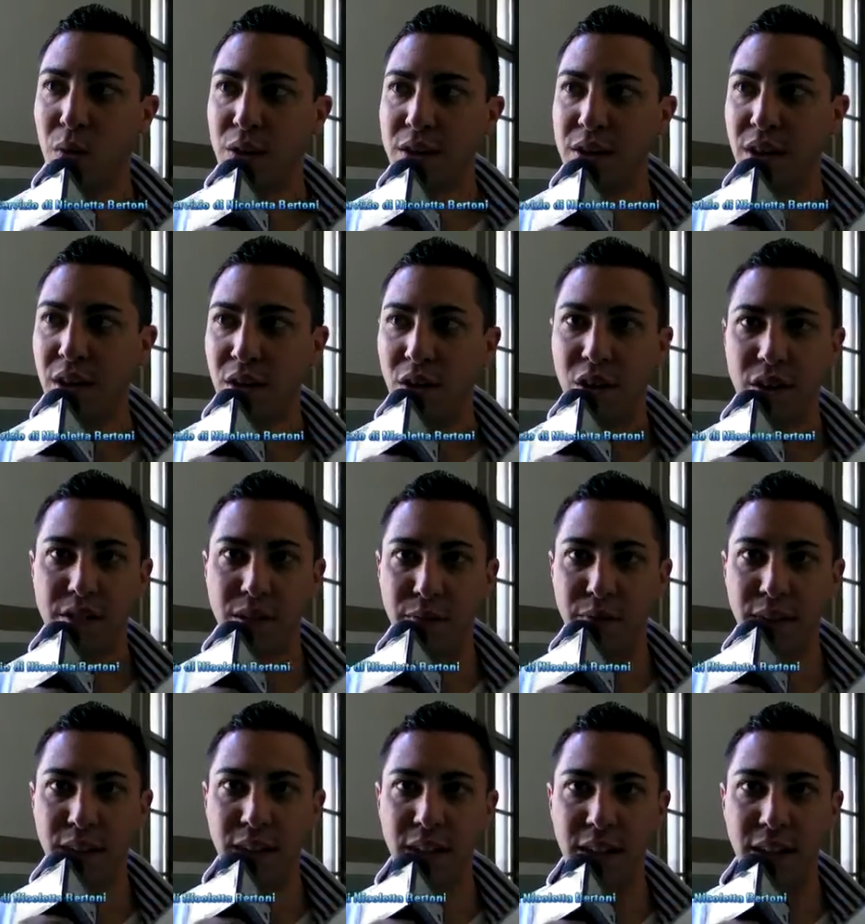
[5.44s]
questa cosa
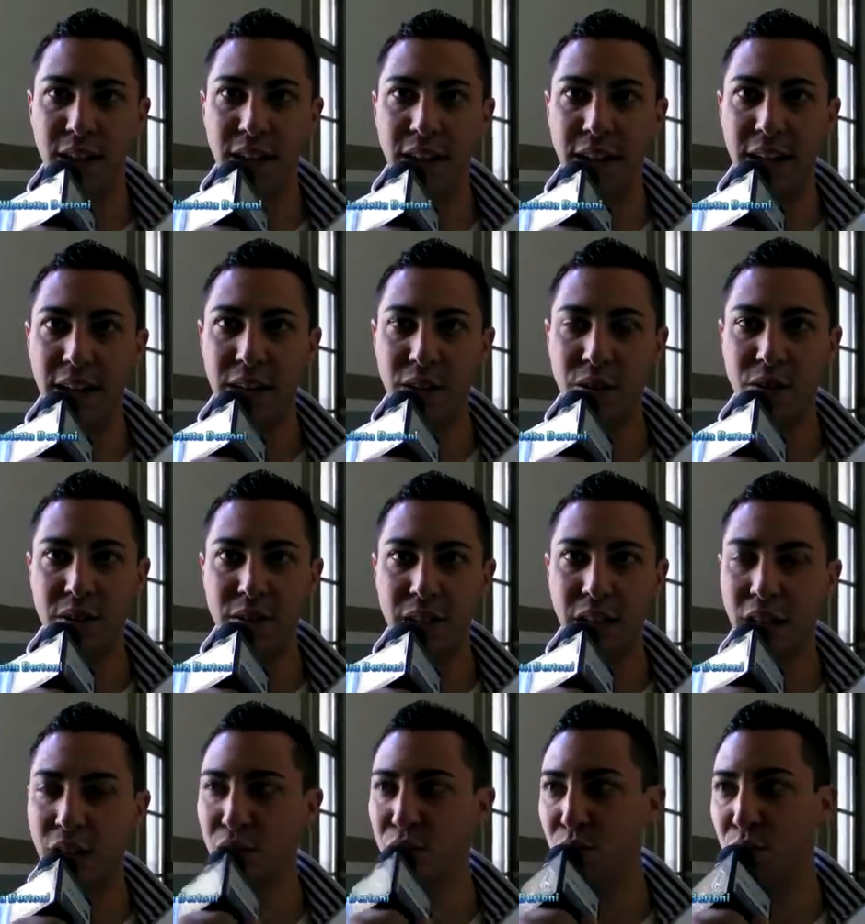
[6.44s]
fatta dal,
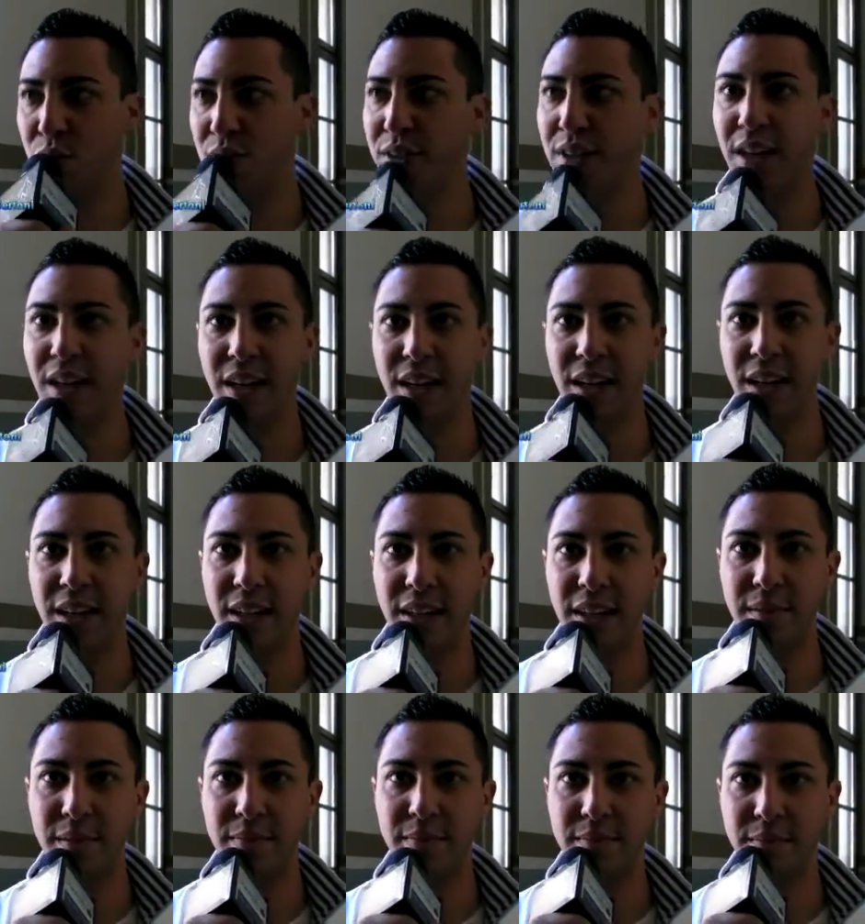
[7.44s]
dalla
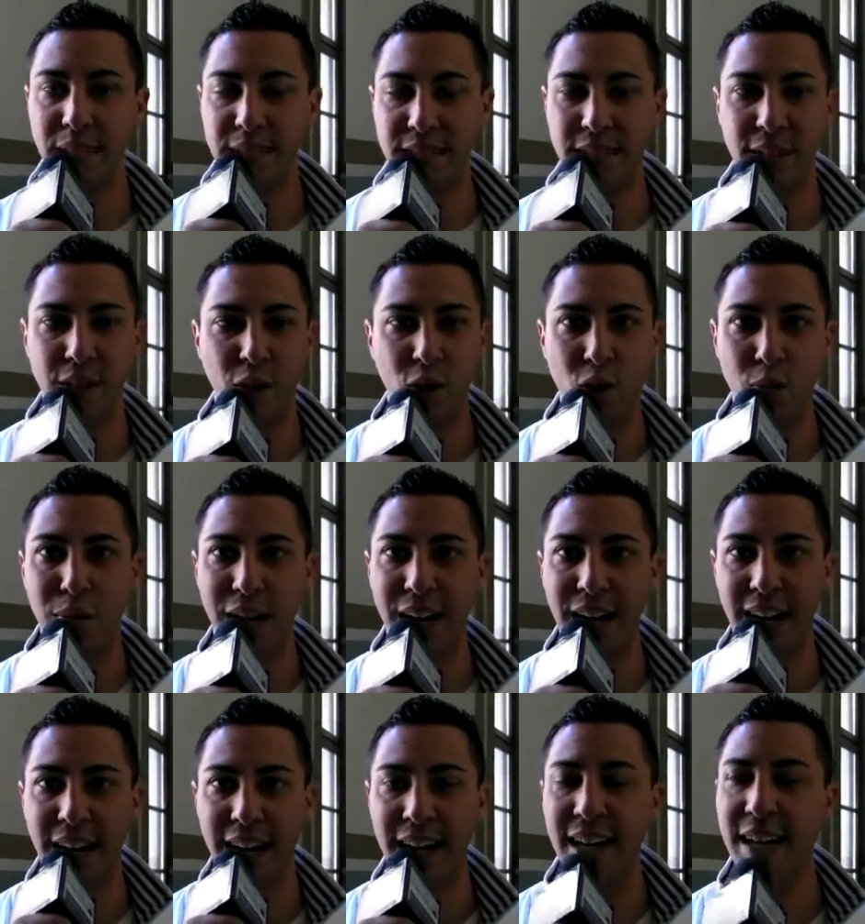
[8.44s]
giunta del sindaco
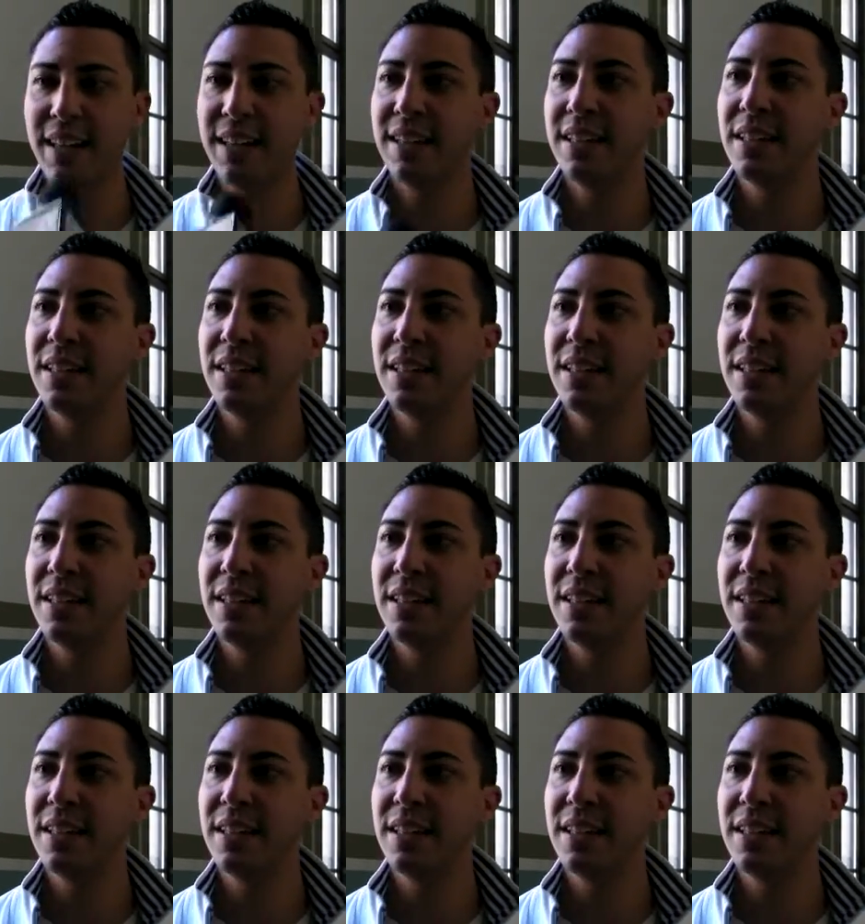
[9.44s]
Ballarè